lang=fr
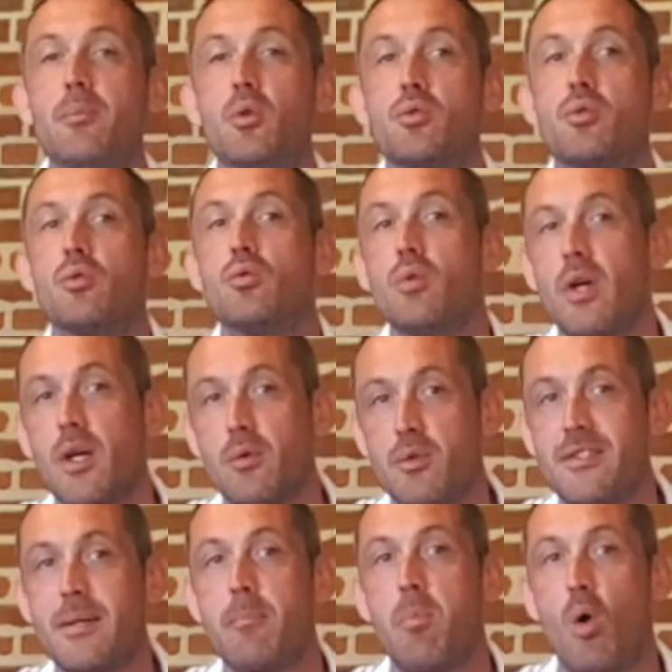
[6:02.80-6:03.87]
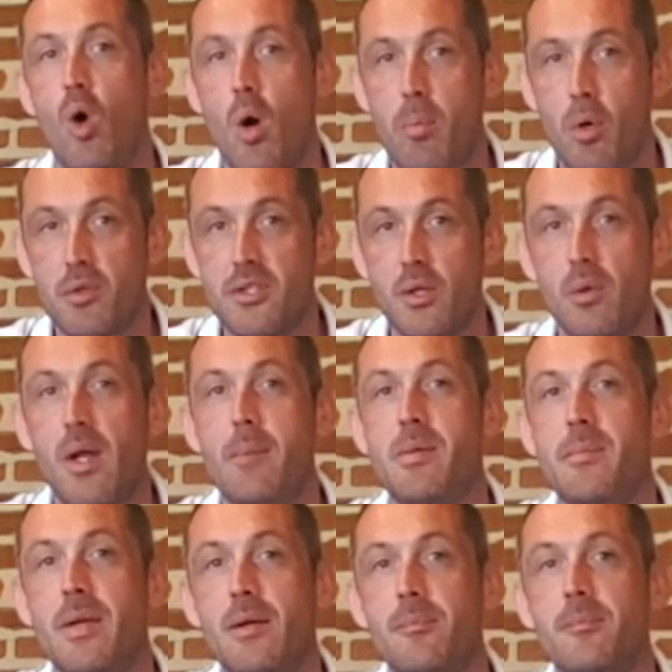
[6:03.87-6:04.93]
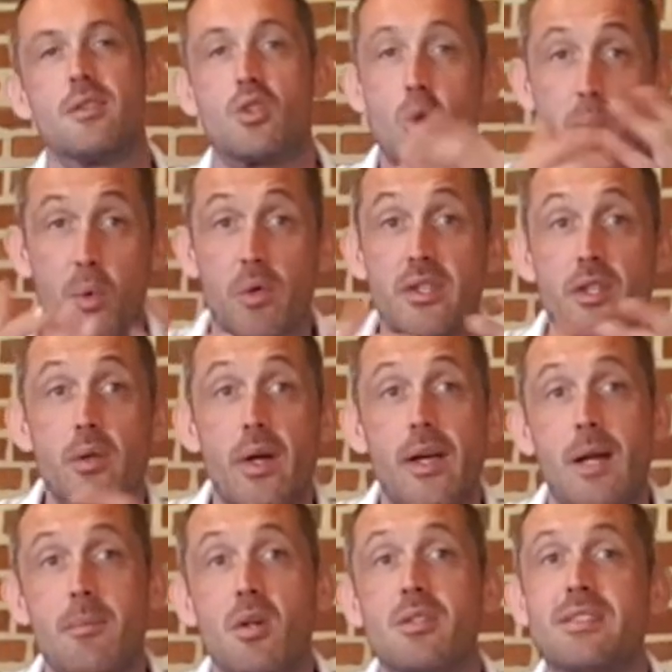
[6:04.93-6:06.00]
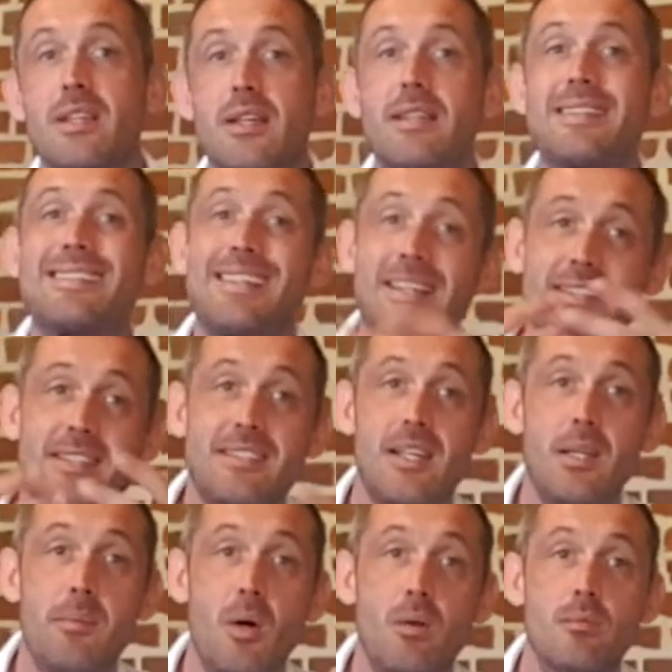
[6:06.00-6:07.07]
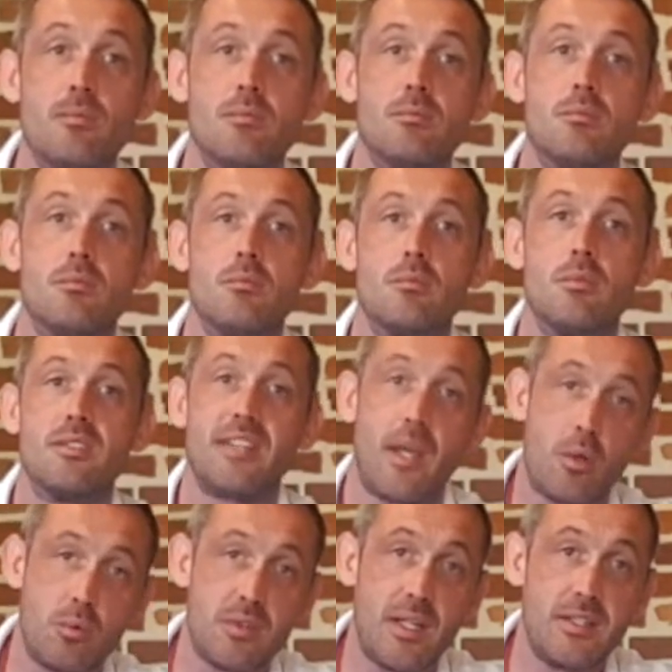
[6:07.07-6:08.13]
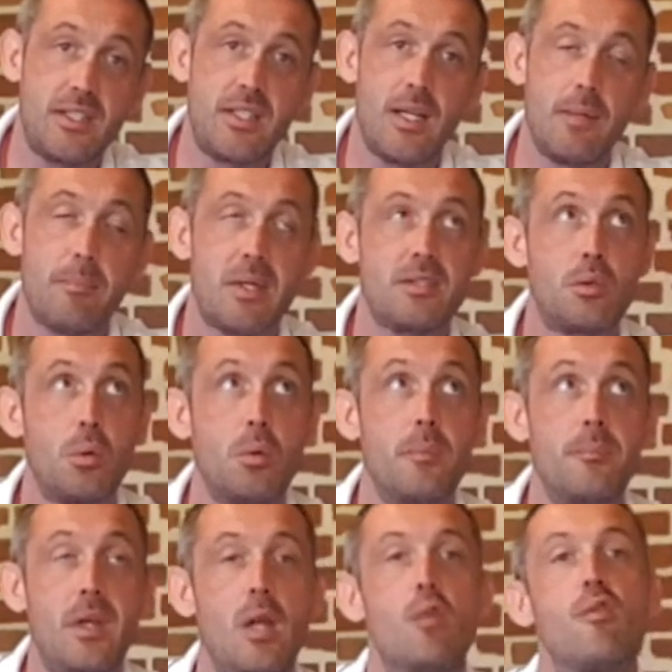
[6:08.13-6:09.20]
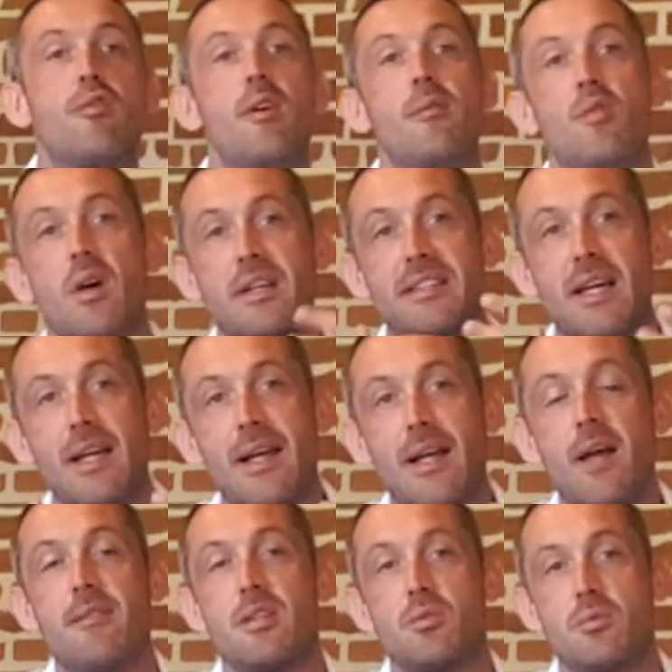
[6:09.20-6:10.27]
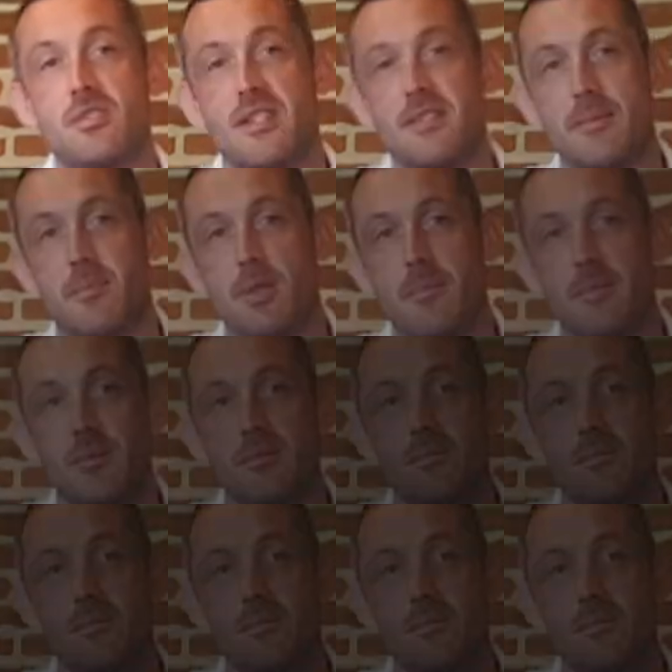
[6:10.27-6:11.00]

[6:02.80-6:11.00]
de se nourrir de ses propres cellules abîmées. Ce qu'on peut en déduire également, c'est que certains aliments seraient contre-indiqués parce qu'ils favoriseraient l'aggravation de ces symptômes.